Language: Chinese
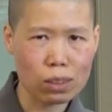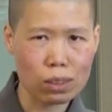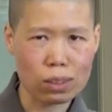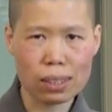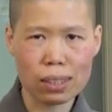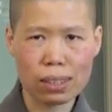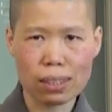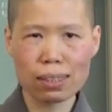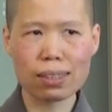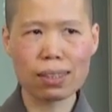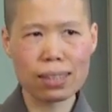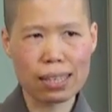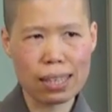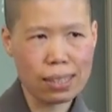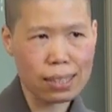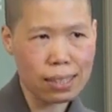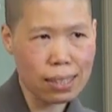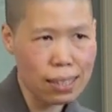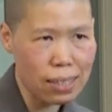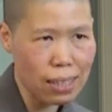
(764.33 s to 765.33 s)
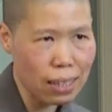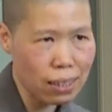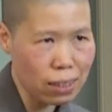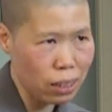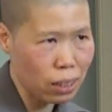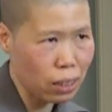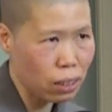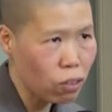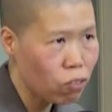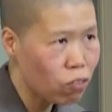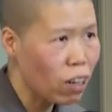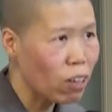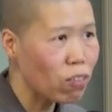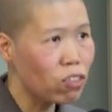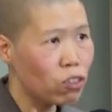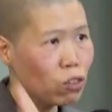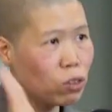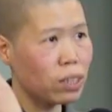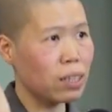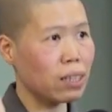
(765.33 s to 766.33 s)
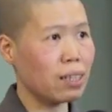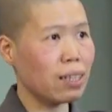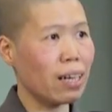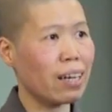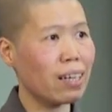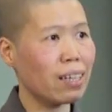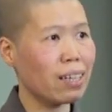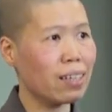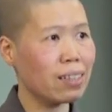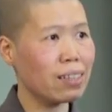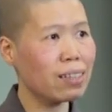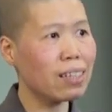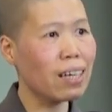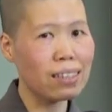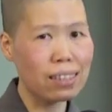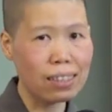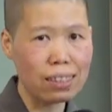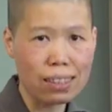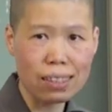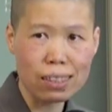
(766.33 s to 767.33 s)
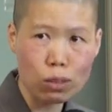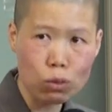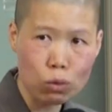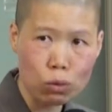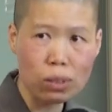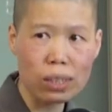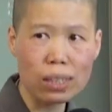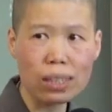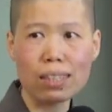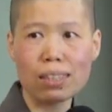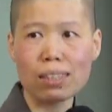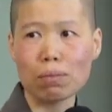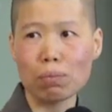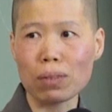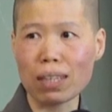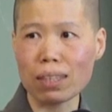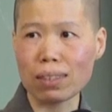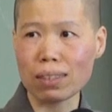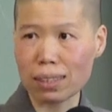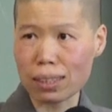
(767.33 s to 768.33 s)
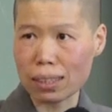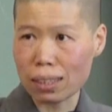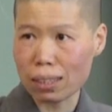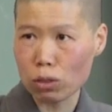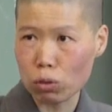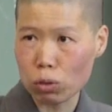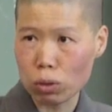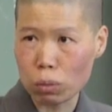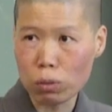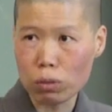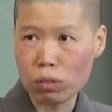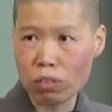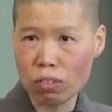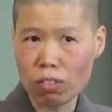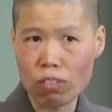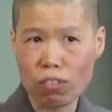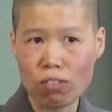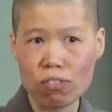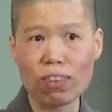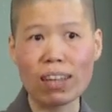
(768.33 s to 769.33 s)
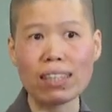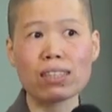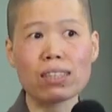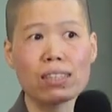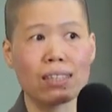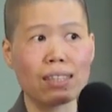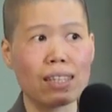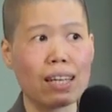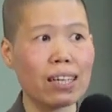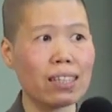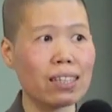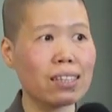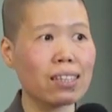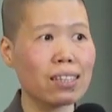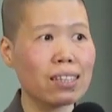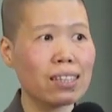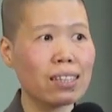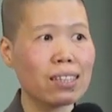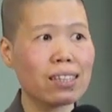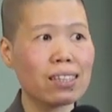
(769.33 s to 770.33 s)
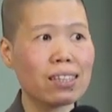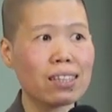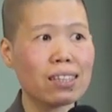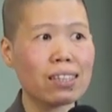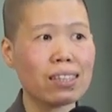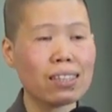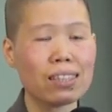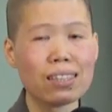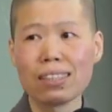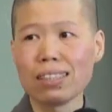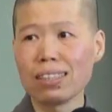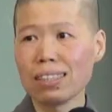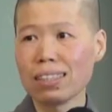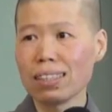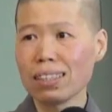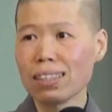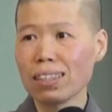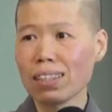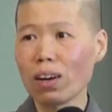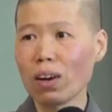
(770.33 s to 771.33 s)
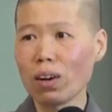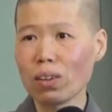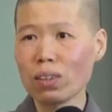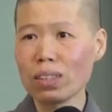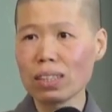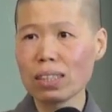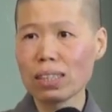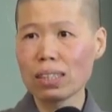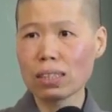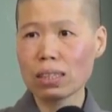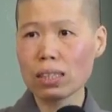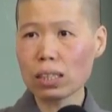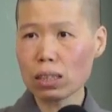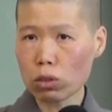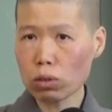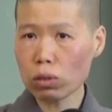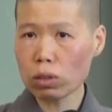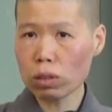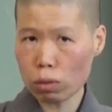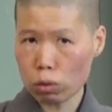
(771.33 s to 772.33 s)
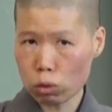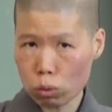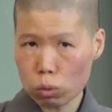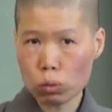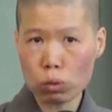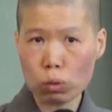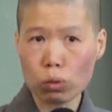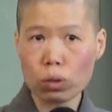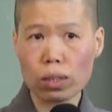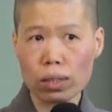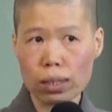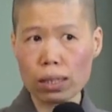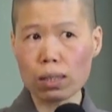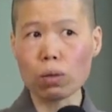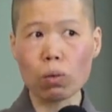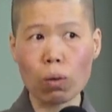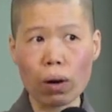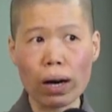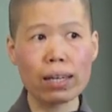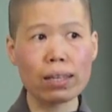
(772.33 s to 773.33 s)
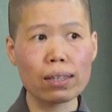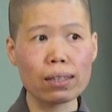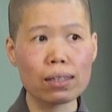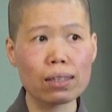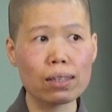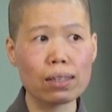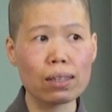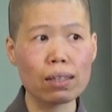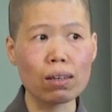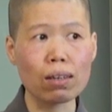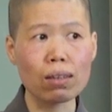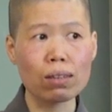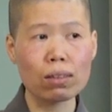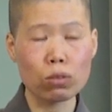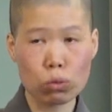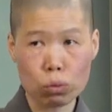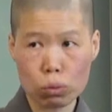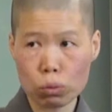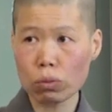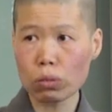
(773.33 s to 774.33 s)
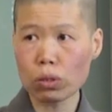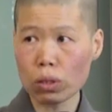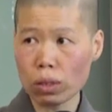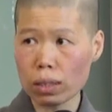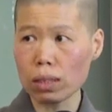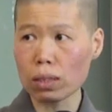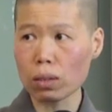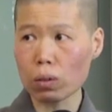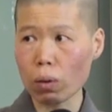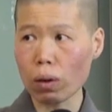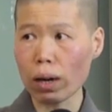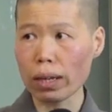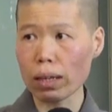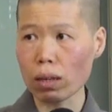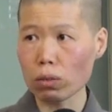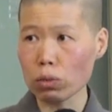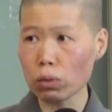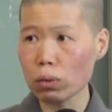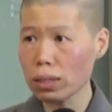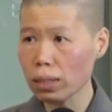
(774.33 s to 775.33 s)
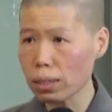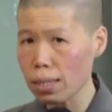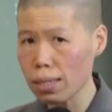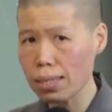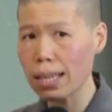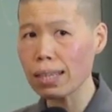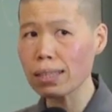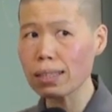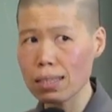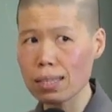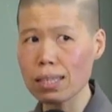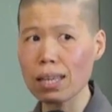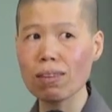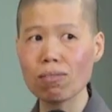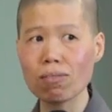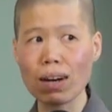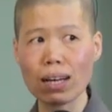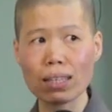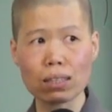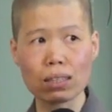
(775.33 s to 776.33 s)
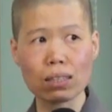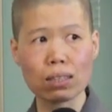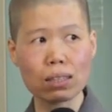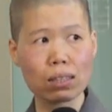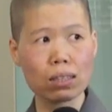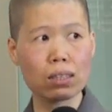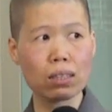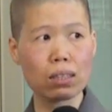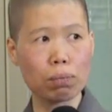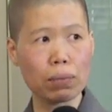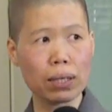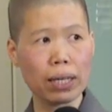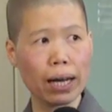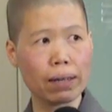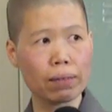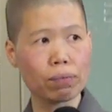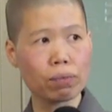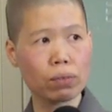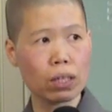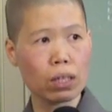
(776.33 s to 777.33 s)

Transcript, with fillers: 车子连根这样整个翻覆起来，让你这些罪业怎么样？整个全部翻起来了。好，这个就是速度又更快。好，速度又更快。哈，所以这三个禅法其实是怎么样？